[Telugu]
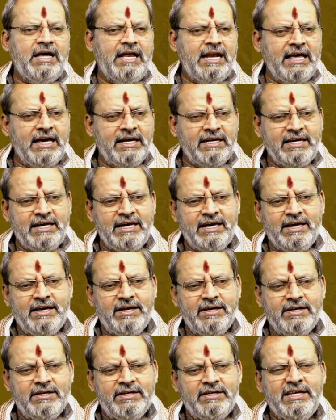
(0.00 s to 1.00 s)
అలాగే
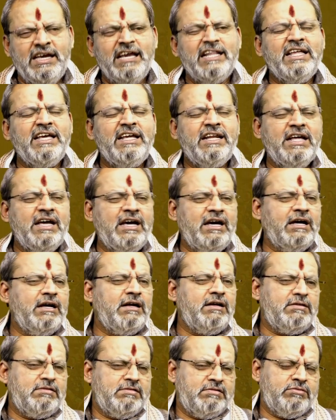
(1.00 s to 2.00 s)
ఏదైనా
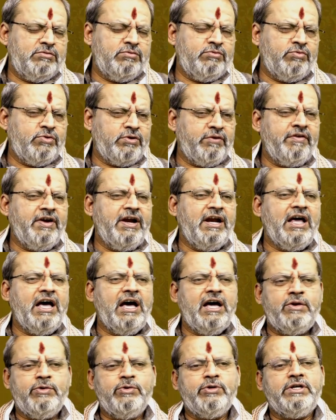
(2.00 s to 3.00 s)
ఒకవేళ
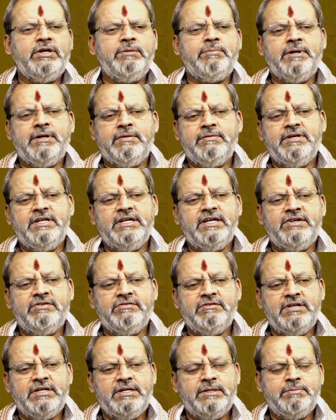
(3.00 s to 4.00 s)

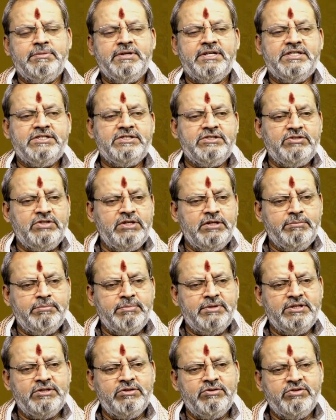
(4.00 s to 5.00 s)
ఆరోగ్యపరమైనటువంటి పరిస్థితులు
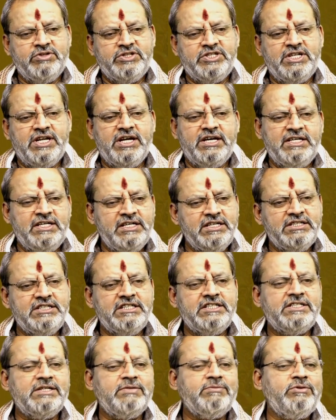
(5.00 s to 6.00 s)
ఇబ్బందులు వచ్చినా ఈ
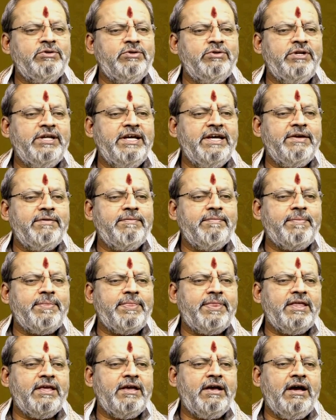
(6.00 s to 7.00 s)
జీతంలోనే
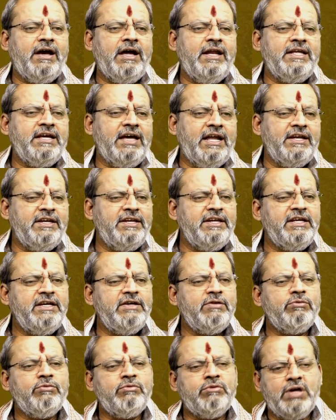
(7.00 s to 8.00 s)
అని అన్నీ
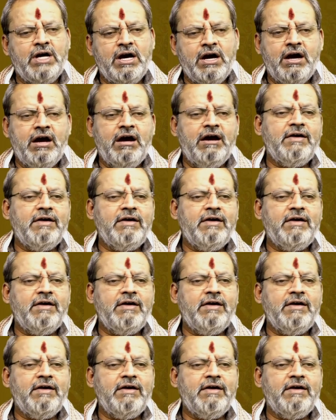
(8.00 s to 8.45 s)
కూడా